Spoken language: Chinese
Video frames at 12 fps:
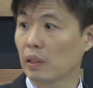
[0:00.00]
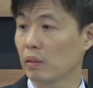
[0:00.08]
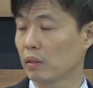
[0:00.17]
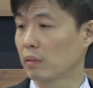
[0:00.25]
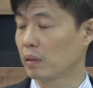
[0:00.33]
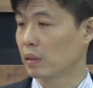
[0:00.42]

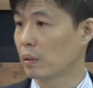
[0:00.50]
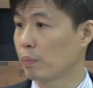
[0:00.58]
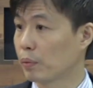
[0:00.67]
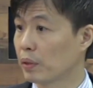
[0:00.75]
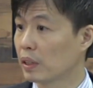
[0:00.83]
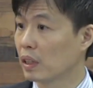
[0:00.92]
了这个
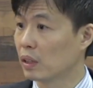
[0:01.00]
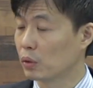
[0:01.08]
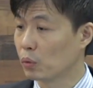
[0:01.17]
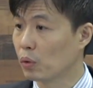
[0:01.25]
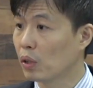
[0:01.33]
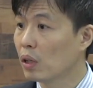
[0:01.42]
仆人的耳
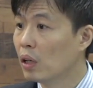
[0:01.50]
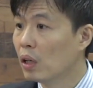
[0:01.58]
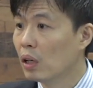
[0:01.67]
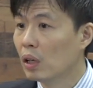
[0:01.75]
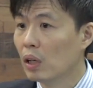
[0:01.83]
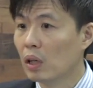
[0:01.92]
朵。
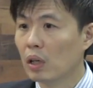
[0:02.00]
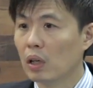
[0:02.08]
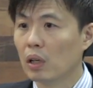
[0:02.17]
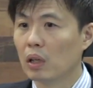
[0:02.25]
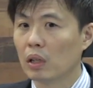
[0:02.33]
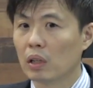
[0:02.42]

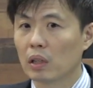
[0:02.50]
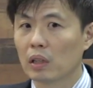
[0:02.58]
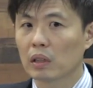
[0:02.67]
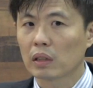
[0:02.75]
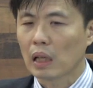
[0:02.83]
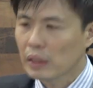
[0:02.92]

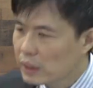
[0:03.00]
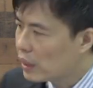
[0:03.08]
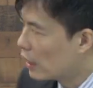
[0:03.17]
但是等一